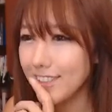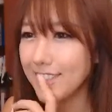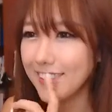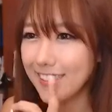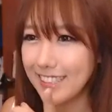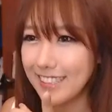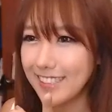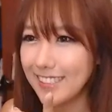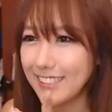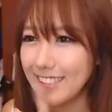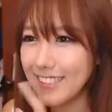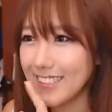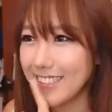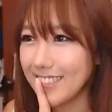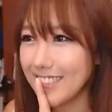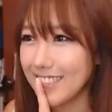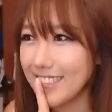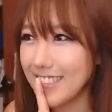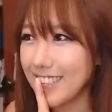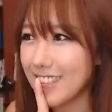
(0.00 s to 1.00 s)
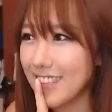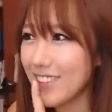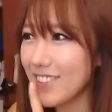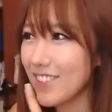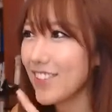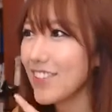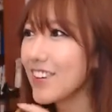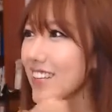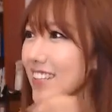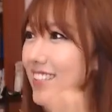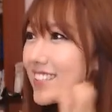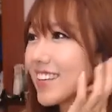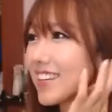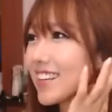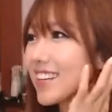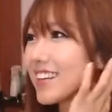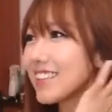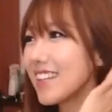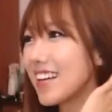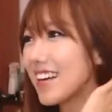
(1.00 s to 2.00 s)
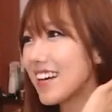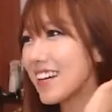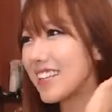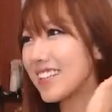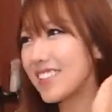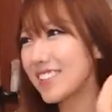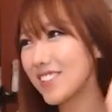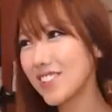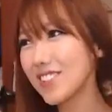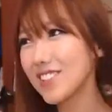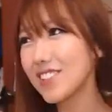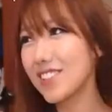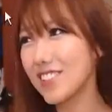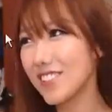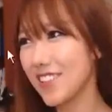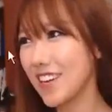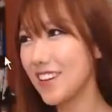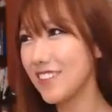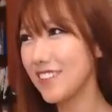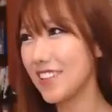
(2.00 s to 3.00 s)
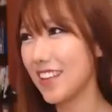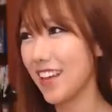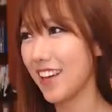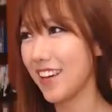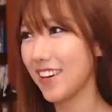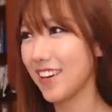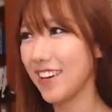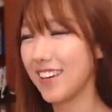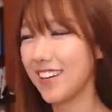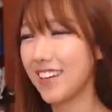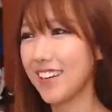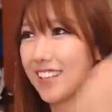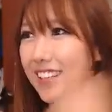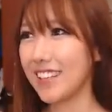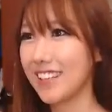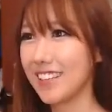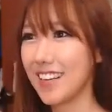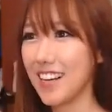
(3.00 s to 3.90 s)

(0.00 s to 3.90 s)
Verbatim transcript: 이런 때 되게 잘한다 그런 식으로 하면 돼요